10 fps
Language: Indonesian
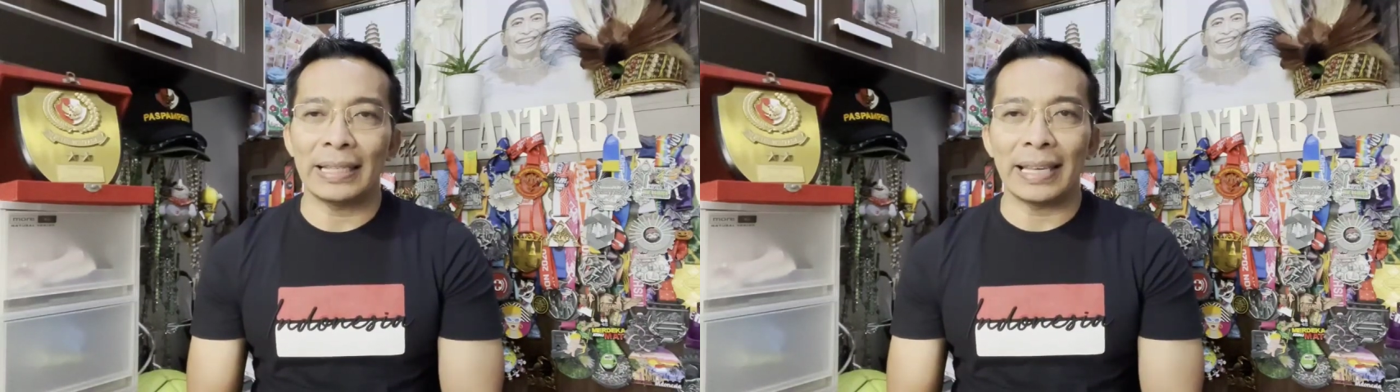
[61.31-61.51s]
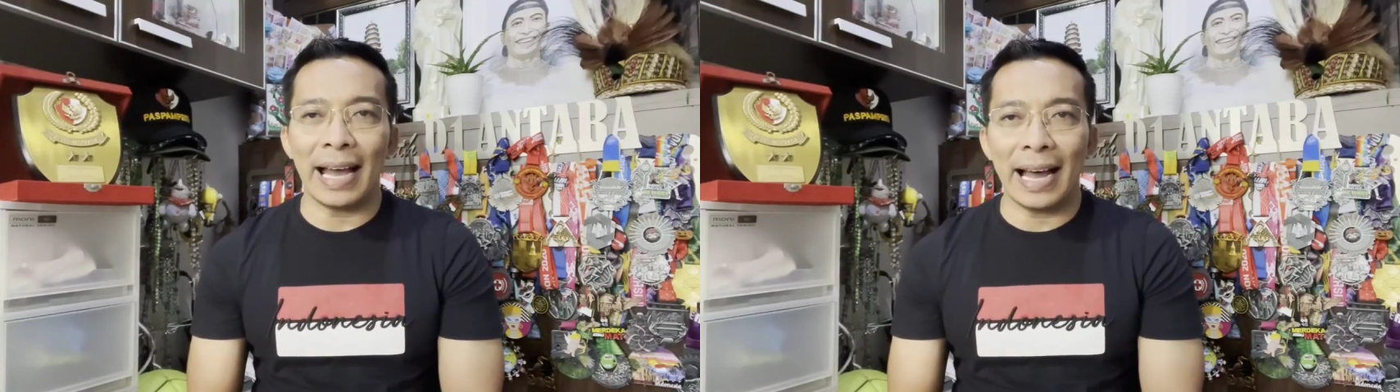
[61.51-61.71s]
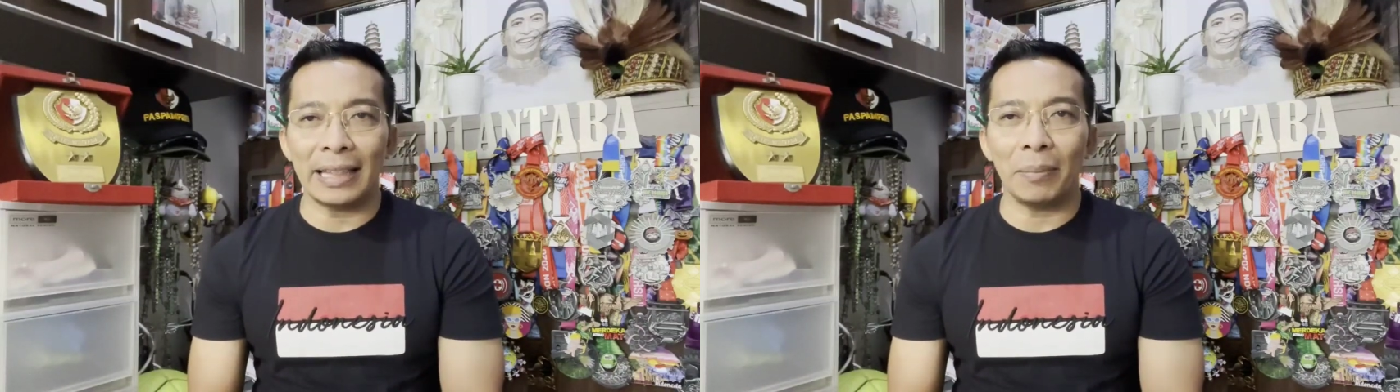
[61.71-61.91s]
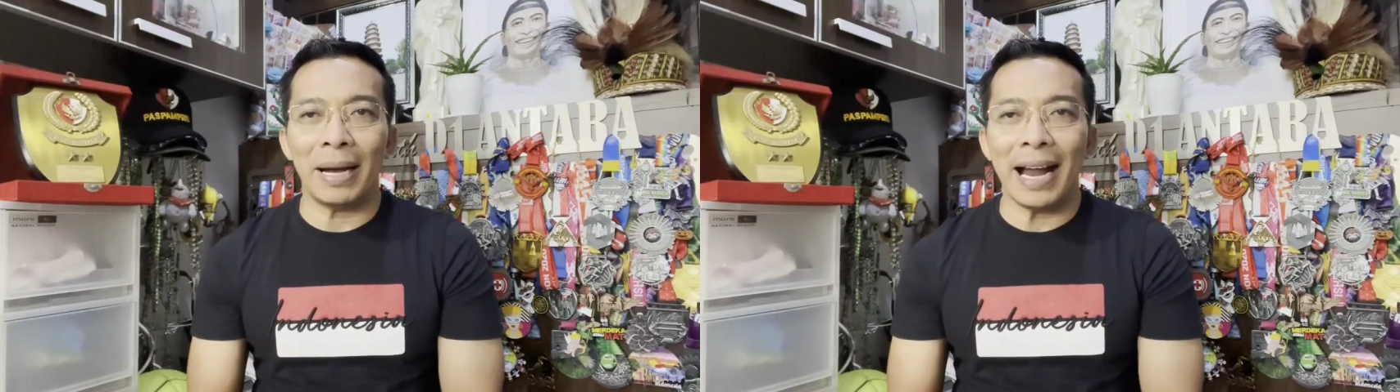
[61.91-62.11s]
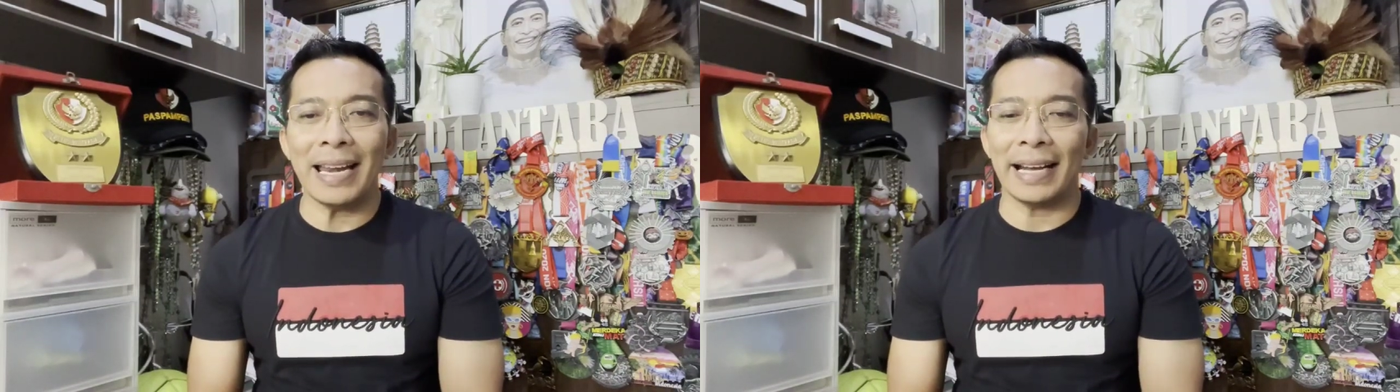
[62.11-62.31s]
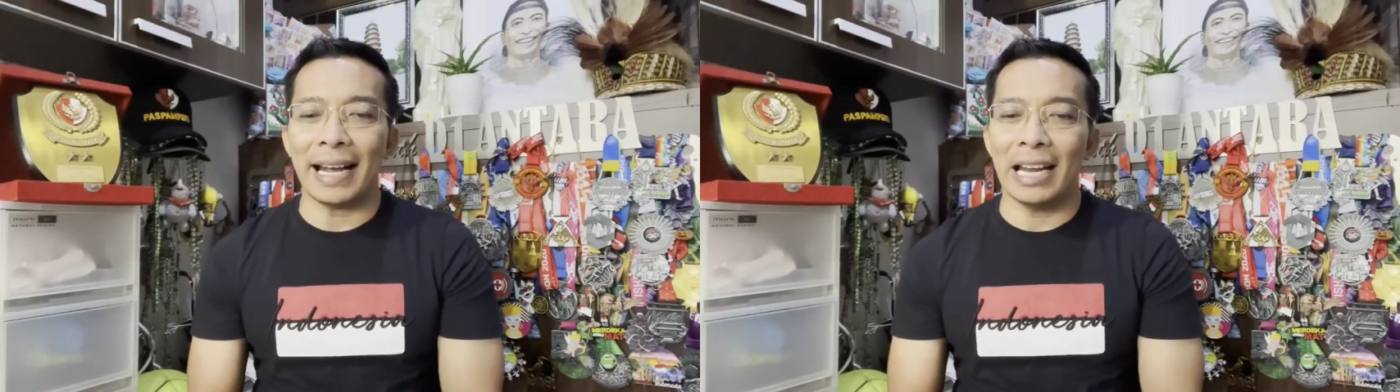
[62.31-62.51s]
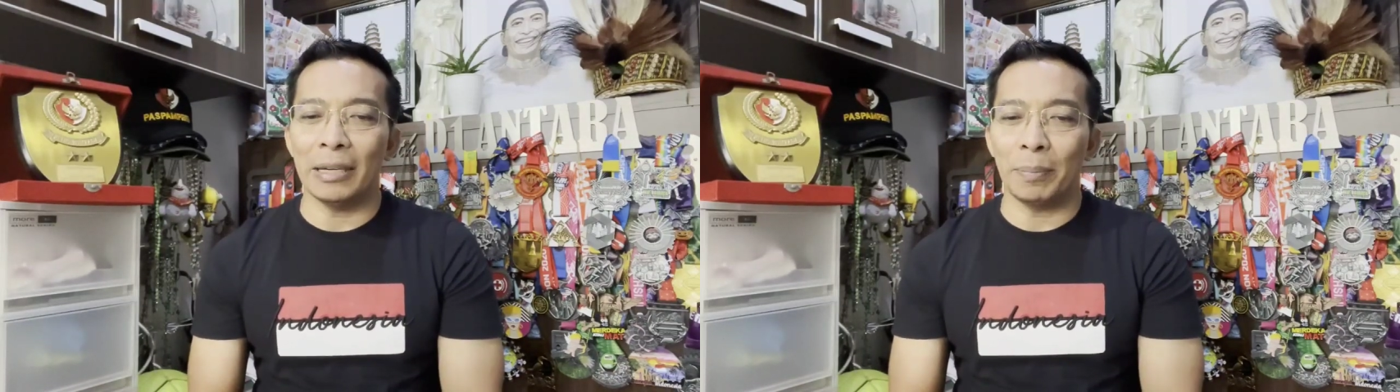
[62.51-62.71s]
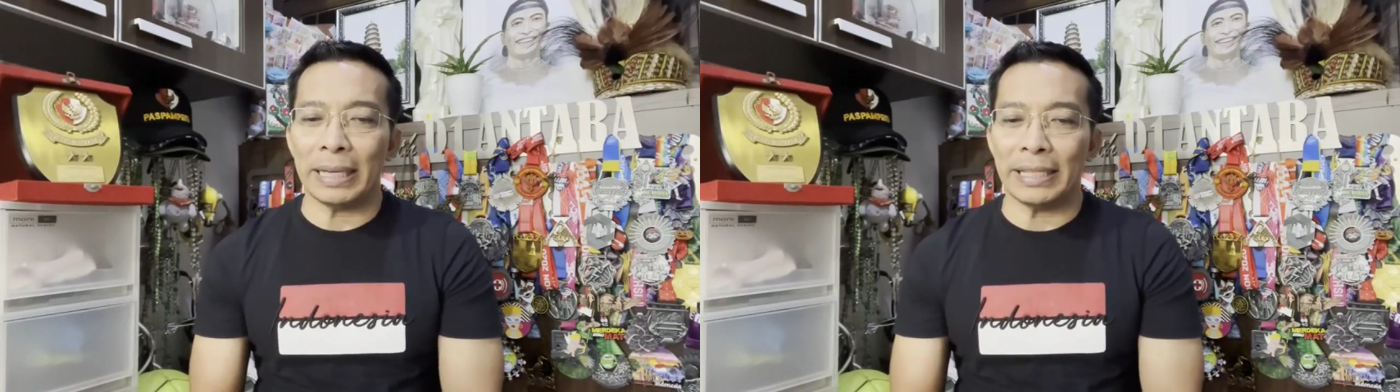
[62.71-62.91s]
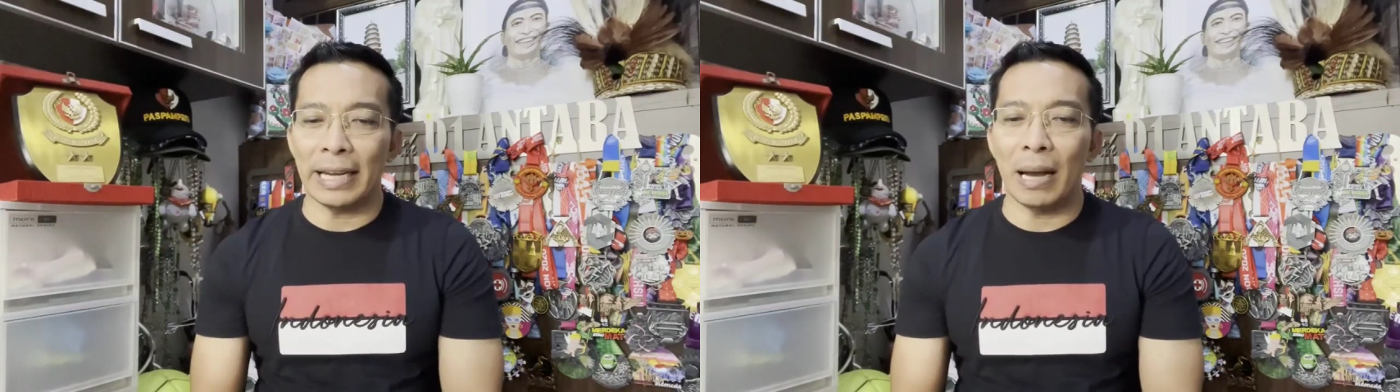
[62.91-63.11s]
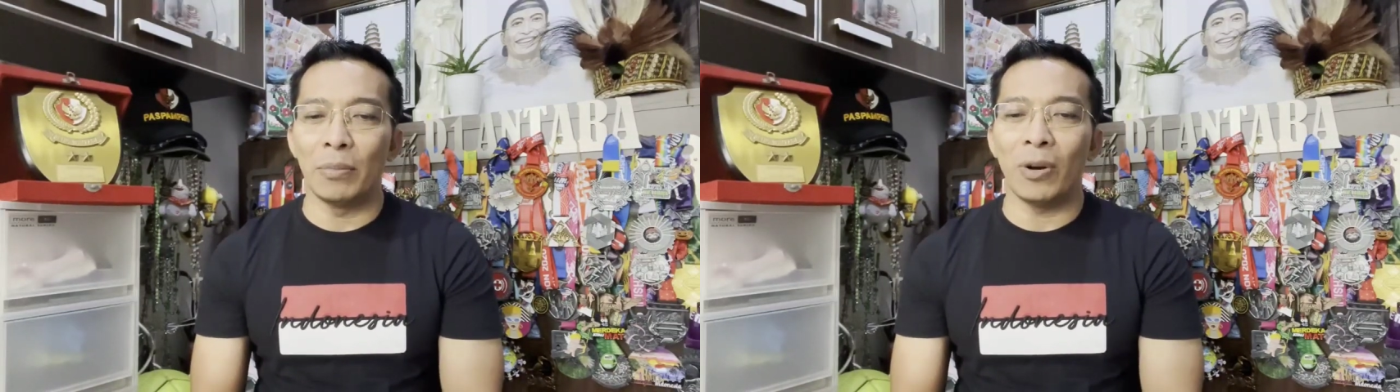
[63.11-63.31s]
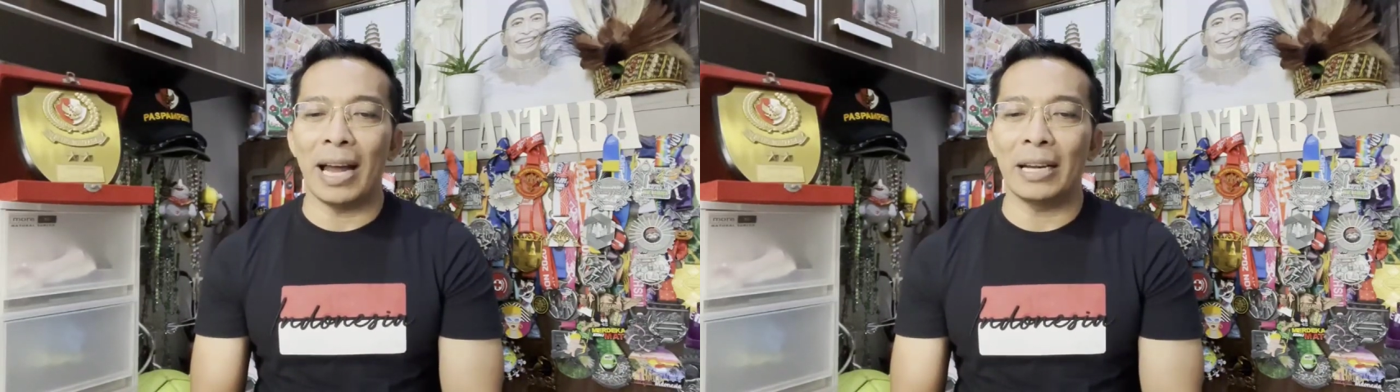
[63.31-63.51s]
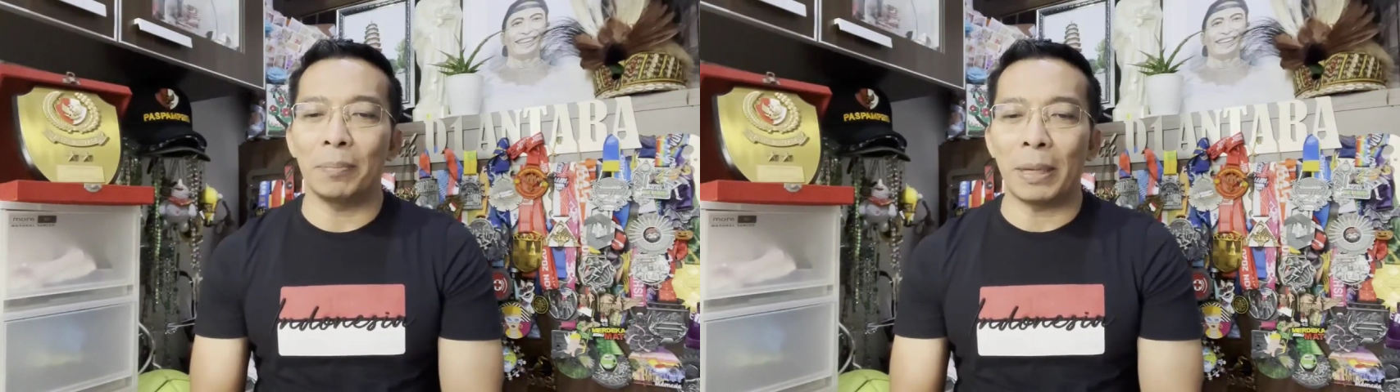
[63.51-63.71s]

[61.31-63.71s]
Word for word: saat mengadakan perjamuan